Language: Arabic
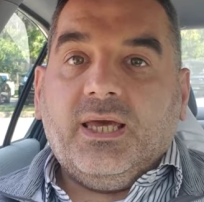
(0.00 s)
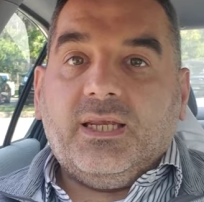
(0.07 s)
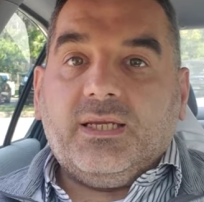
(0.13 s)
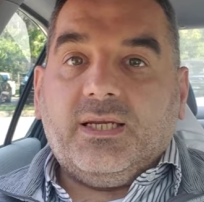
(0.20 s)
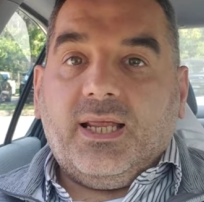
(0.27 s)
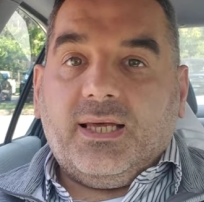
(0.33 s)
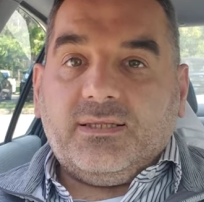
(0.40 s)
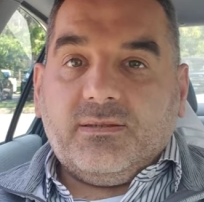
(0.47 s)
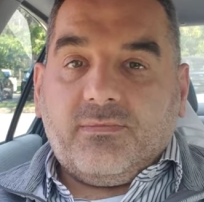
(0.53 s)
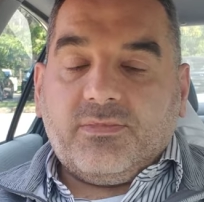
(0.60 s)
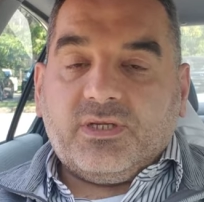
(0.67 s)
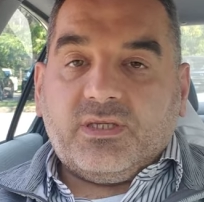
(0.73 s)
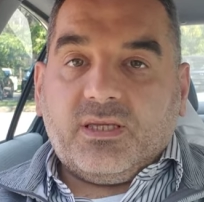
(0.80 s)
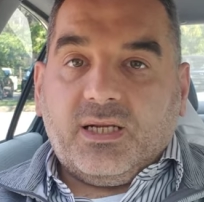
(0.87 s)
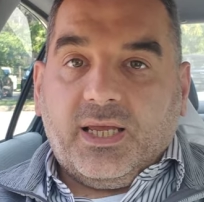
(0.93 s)
اللي لازم
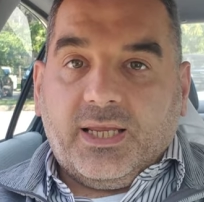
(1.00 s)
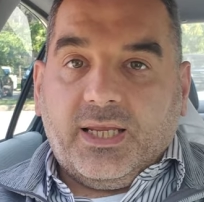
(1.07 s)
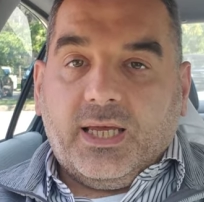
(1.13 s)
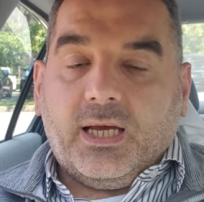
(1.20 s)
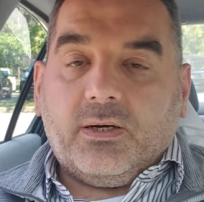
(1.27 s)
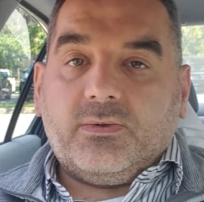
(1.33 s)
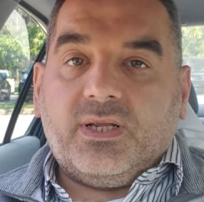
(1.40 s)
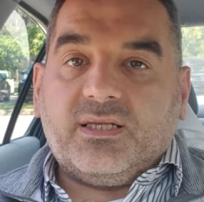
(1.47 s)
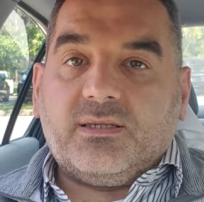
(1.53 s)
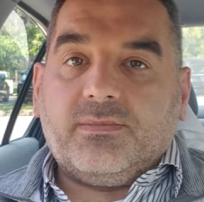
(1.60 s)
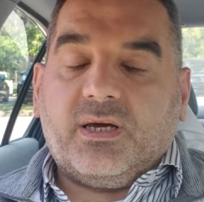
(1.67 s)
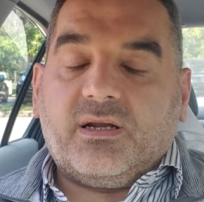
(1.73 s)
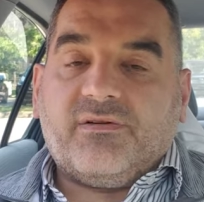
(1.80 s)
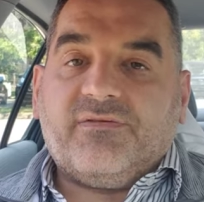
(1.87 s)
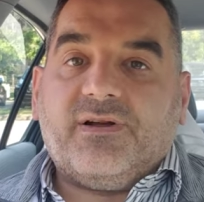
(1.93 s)
نطلع عليها أو لازم
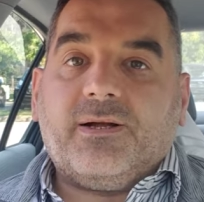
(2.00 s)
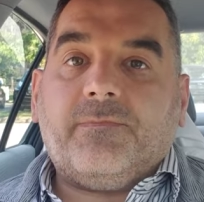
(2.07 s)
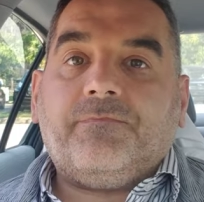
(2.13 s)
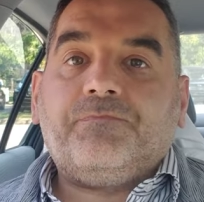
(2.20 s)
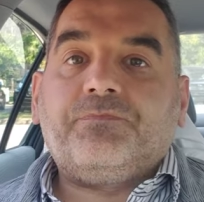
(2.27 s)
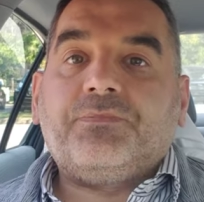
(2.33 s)
نعرفها